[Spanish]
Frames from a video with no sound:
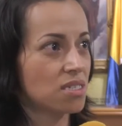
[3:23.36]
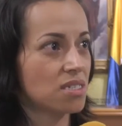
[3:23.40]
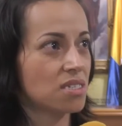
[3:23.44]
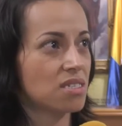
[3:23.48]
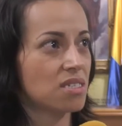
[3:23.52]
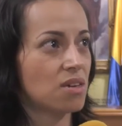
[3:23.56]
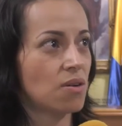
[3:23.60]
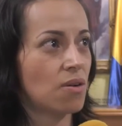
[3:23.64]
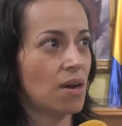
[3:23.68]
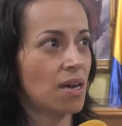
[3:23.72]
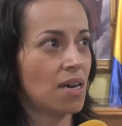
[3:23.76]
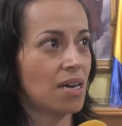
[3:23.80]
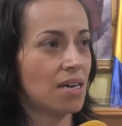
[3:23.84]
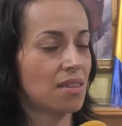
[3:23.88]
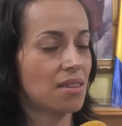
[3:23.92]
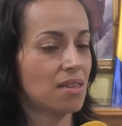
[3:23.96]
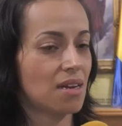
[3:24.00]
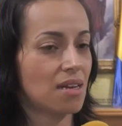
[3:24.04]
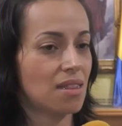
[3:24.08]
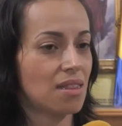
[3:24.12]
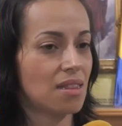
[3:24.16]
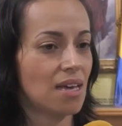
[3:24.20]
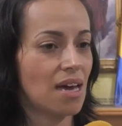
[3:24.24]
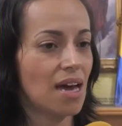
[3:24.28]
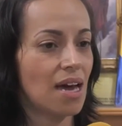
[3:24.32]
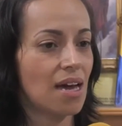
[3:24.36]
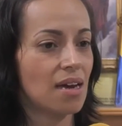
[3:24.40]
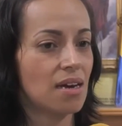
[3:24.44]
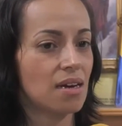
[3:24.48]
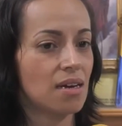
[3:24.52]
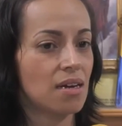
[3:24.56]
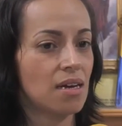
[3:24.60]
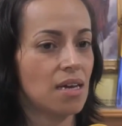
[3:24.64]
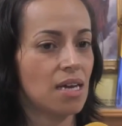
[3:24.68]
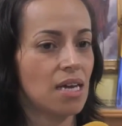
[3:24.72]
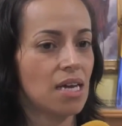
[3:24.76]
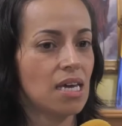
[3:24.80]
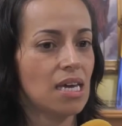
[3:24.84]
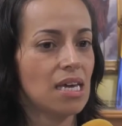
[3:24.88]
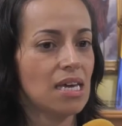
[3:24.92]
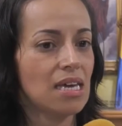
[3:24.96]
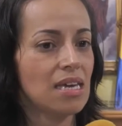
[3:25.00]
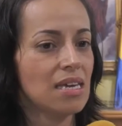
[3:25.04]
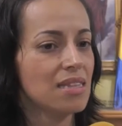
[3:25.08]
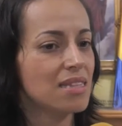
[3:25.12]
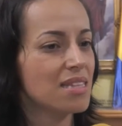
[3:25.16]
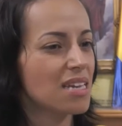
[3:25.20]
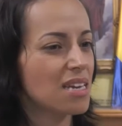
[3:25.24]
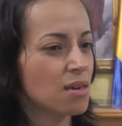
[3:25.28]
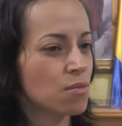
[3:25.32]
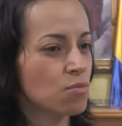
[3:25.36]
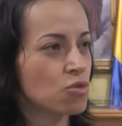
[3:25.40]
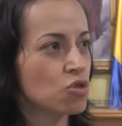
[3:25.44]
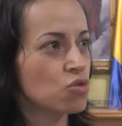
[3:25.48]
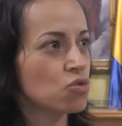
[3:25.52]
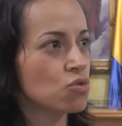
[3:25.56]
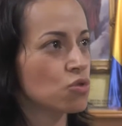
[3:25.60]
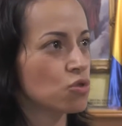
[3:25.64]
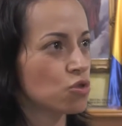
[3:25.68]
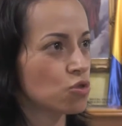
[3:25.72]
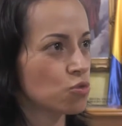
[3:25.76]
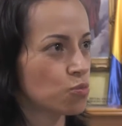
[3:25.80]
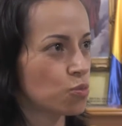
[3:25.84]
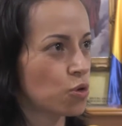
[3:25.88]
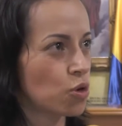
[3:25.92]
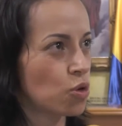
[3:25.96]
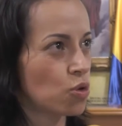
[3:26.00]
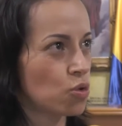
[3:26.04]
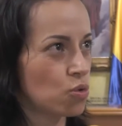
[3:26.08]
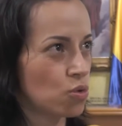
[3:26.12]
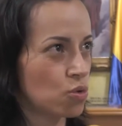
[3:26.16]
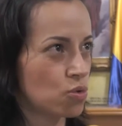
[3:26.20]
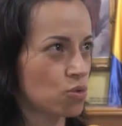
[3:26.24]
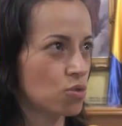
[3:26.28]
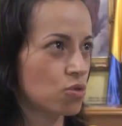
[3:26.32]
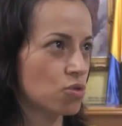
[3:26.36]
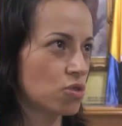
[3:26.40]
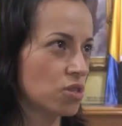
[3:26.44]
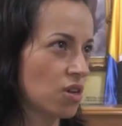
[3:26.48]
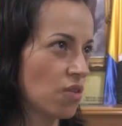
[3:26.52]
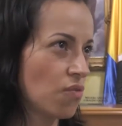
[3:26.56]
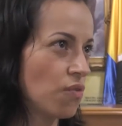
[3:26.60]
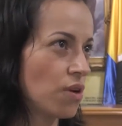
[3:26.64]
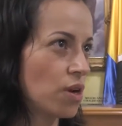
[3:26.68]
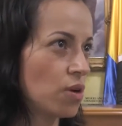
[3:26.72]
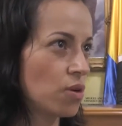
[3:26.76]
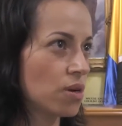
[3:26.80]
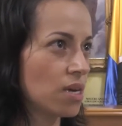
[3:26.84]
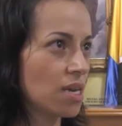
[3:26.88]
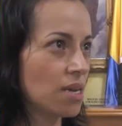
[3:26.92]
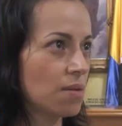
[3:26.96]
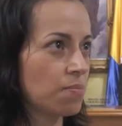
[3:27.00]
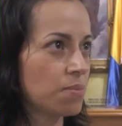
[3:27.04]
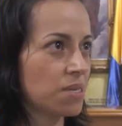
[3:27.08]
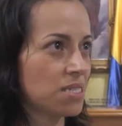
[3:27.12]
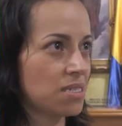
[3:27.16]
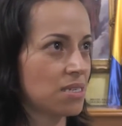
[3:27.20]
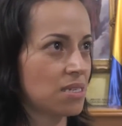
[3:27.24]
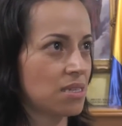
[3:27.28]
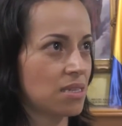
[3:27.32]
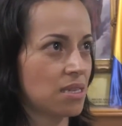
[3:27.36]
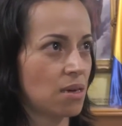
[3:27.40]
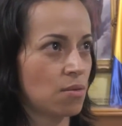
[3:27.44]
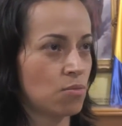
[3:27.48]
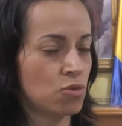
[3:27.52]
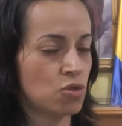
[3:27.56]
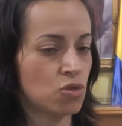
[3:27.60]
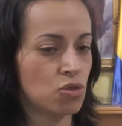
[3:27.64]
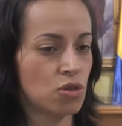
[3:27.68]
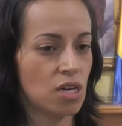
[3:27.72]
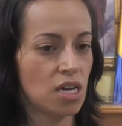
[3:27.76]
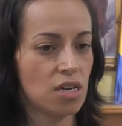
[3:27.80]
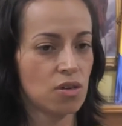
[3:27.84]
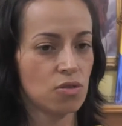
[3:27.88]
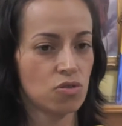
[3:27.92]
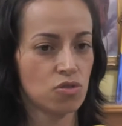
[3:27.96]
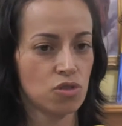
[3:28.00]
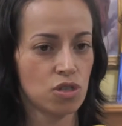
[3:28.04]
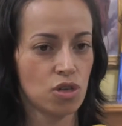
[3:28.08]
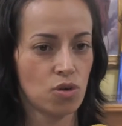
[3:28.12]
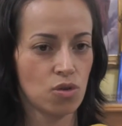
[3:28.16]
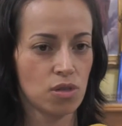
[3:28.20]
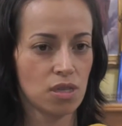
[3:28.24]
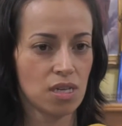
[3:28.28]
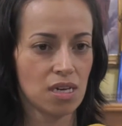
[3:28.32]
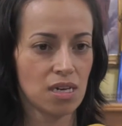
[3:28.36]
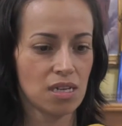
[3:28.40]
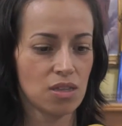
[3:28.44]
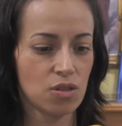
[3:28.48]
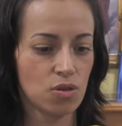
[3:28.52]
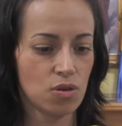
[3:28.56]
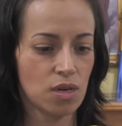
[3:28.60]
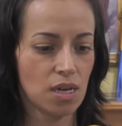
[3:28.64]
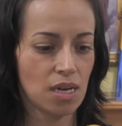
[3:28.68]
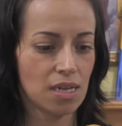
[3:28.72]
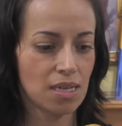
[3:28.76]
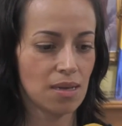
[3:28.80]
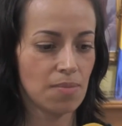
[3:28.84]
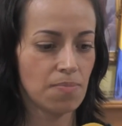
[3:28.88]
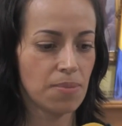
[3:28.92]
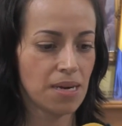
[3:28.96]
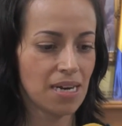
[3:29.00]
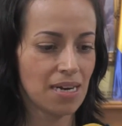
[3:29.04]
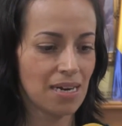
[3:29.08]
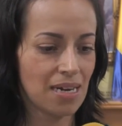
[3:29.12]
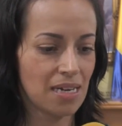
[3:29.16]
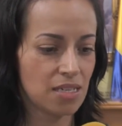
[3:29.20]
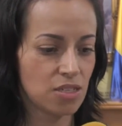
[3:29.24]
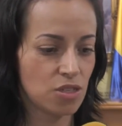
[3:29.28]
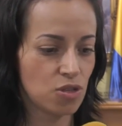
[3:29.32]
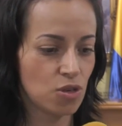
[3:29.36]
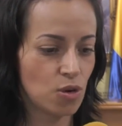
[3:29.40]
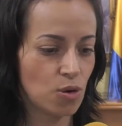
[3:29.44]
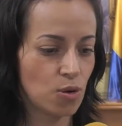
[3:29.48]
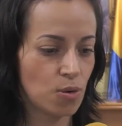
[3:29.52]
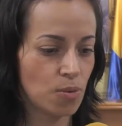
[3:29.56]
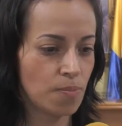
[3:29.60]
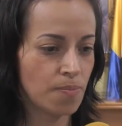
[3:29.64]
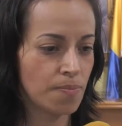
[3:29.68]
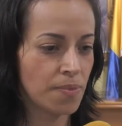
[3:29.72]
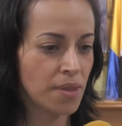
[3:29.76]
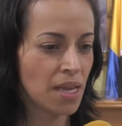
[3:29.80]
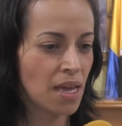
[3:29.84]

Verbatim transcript: que se van a tratar y tenemos unos productos que fue lo que le presentamos hoy al Consejo Territorial de Planeación.